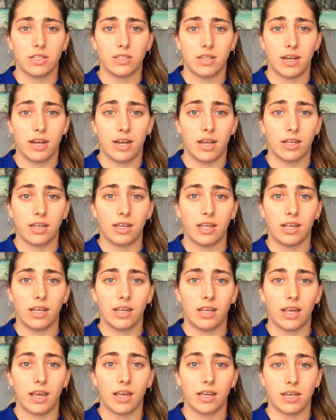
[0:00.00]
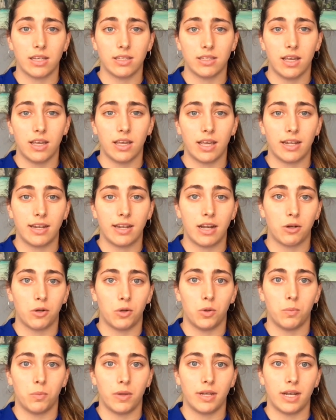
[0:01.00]
estar aquí en casa y en el
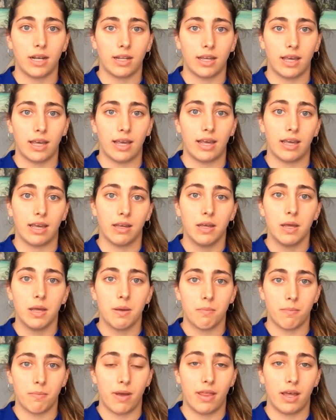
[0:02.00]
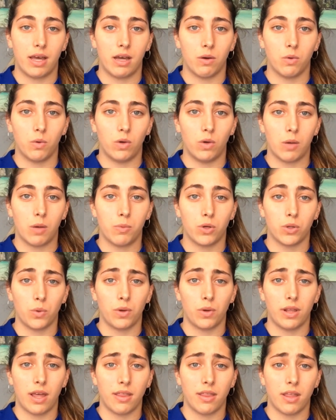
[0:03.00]
club en el que me ha dado la
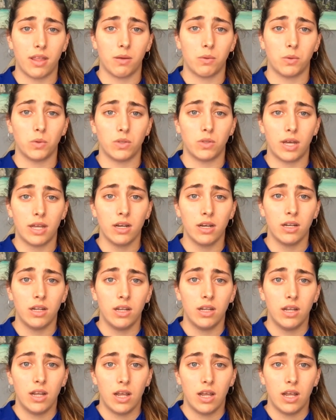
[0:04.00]
oportunidad de debutar.